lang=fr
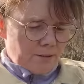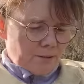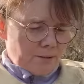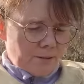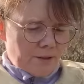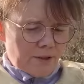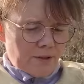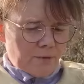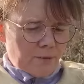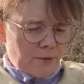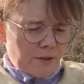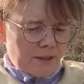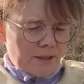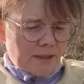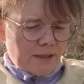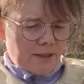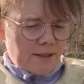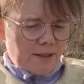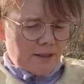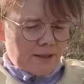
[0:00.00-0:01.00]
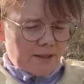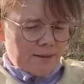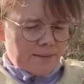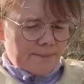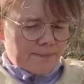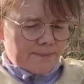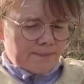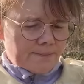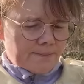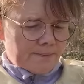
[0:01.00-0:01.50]
au niveau
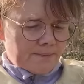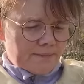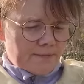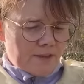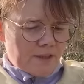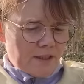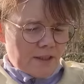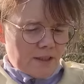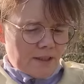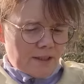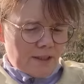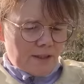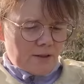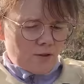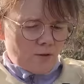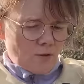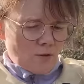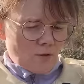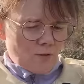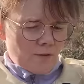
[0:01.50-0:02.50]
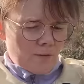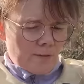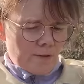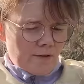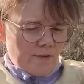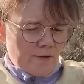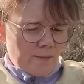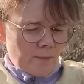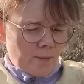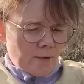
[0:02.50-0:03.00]
des, des questions que vous
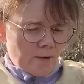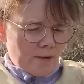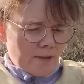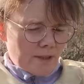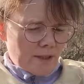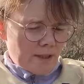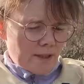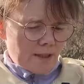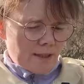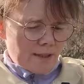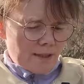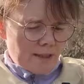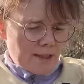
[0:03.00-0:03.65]
m'avez posées,